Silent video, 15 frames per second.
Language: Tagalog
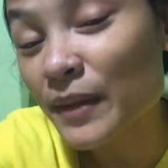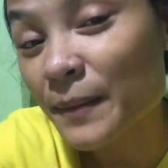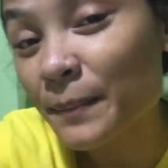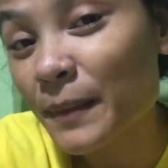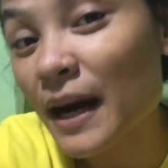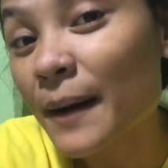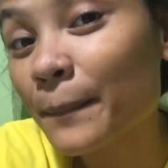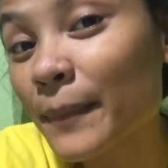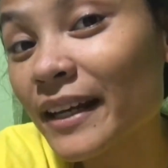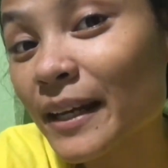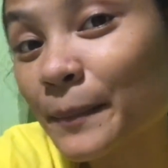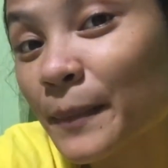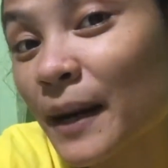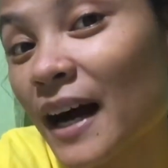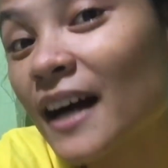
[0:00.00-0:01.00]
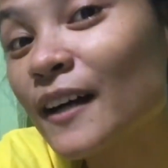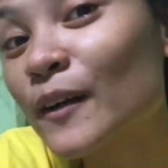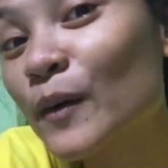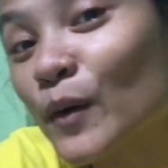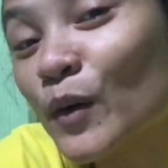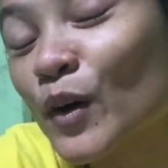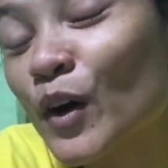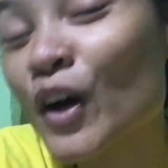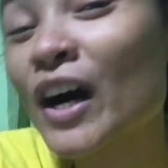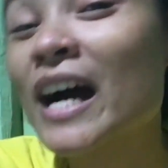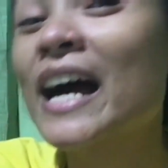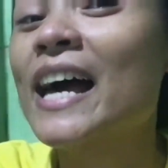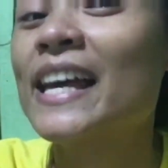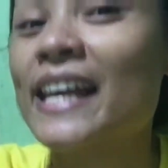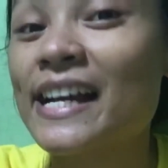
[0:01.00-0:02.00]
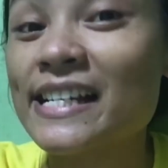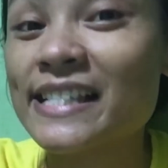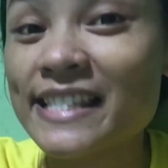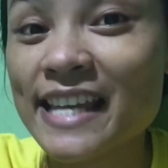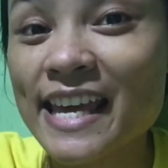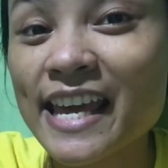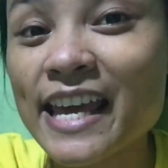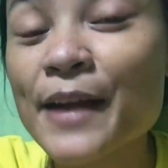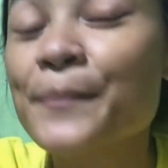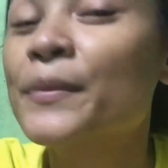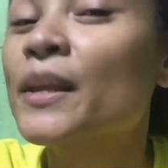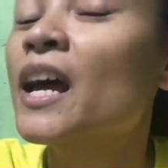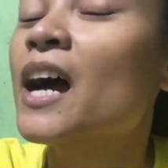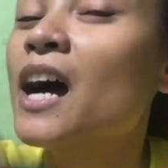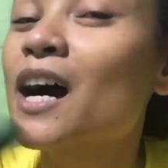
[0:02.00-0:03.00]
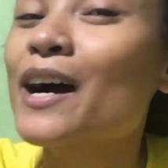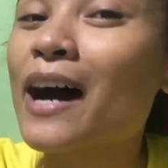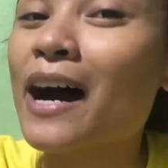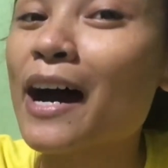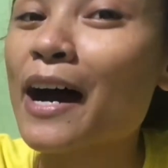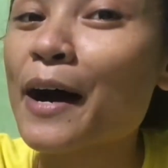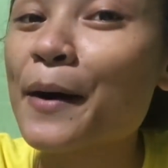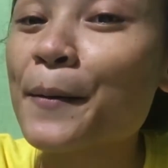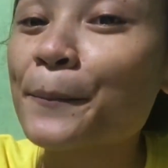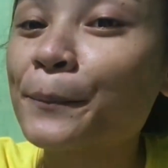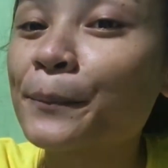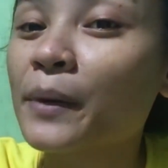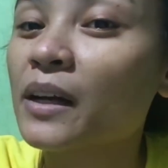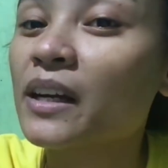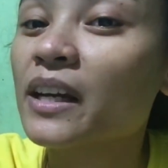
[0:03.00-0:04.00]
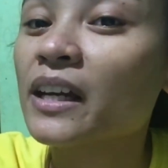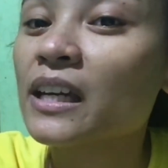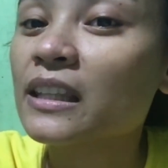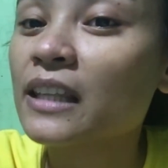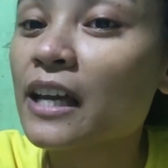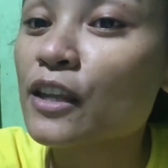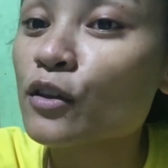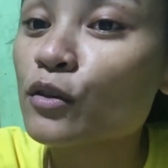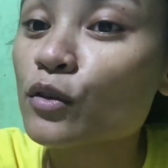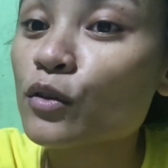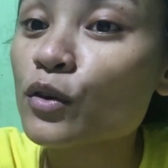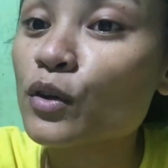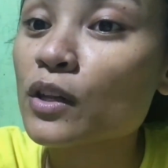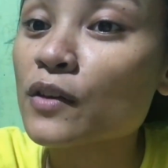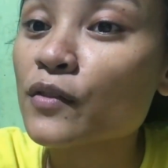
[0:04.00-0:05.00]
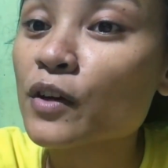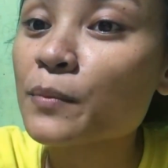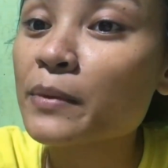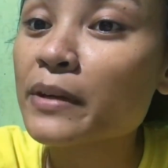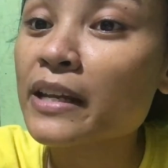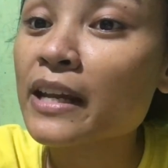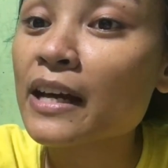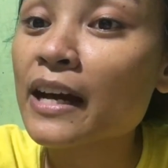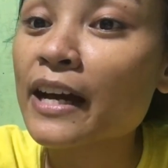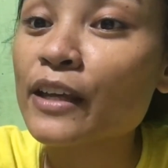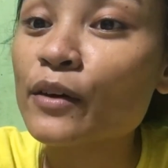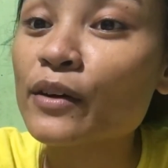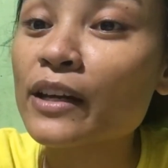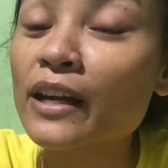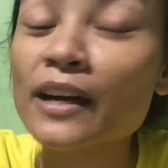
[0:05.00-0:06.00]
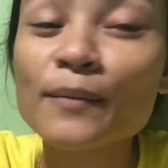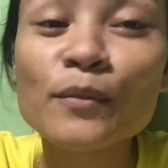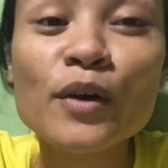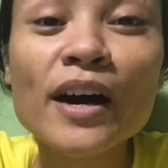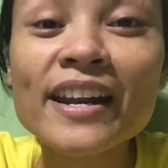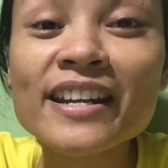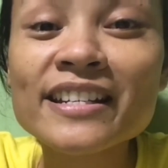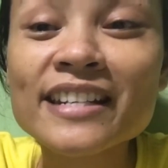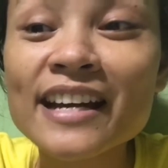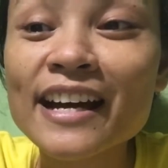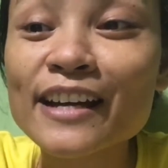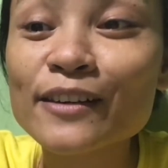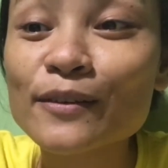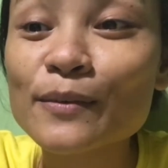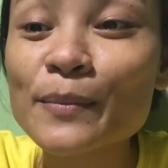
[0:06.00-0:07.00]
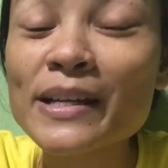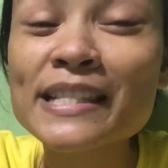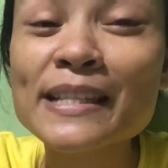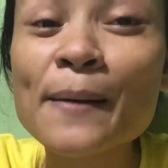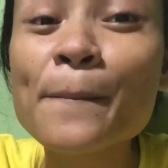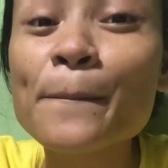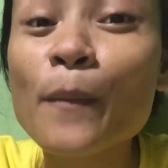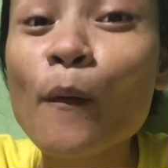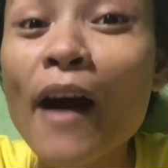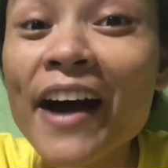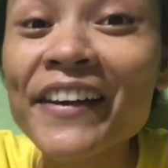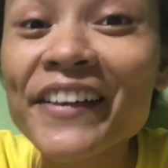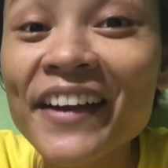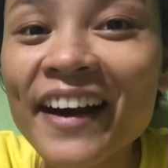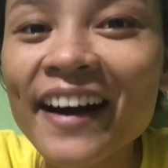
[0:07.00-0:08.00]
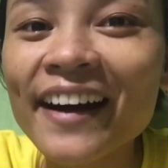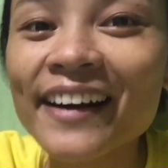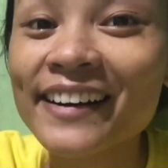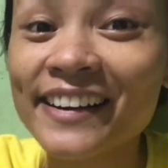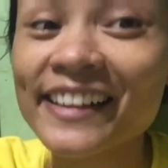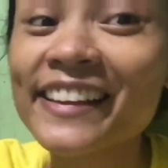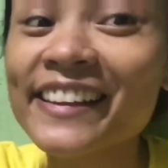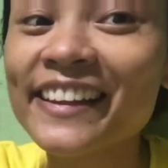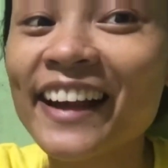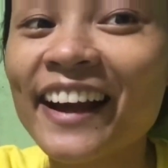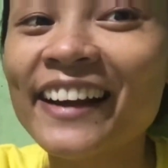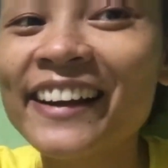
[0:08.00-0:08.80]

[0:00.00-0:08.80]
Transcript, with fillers: ni Papa na bago. Kasi, um, pag nakita nyo yung uniform niya ngayon, mukha na siyang ano, may sampung anak, ganyan.